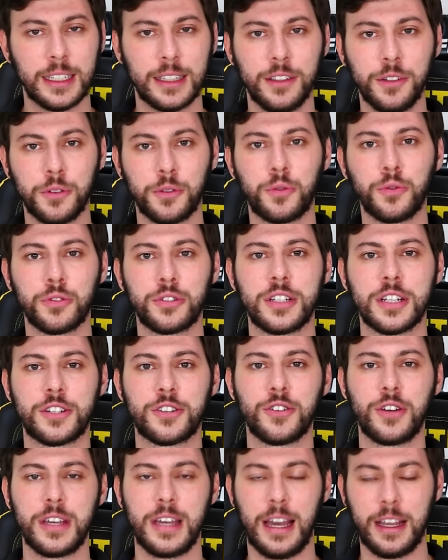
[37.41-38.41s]
Não custa
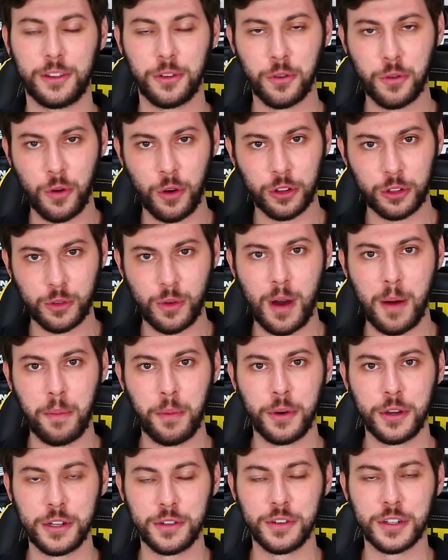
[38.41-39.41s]
sonhar. Então conto com o
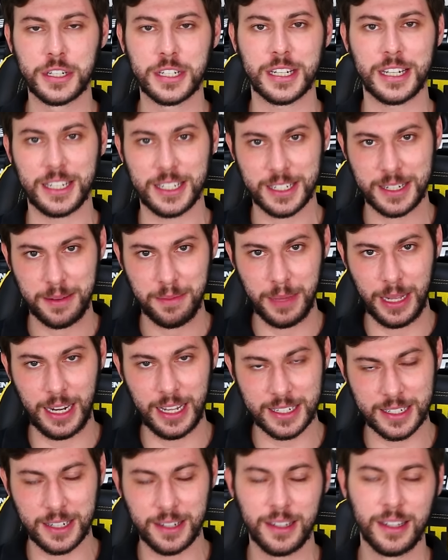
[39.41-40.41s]
apoio de vocês.
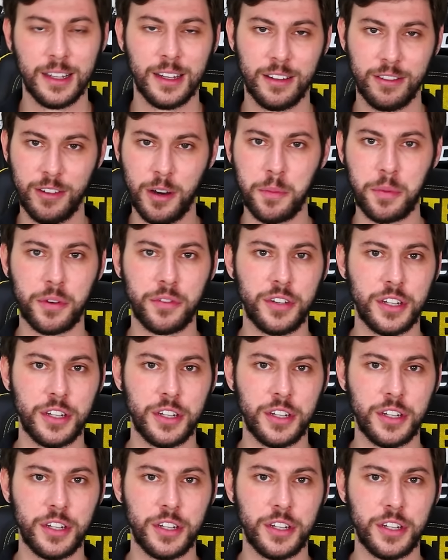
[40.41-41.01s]
Beleza? Vamos pro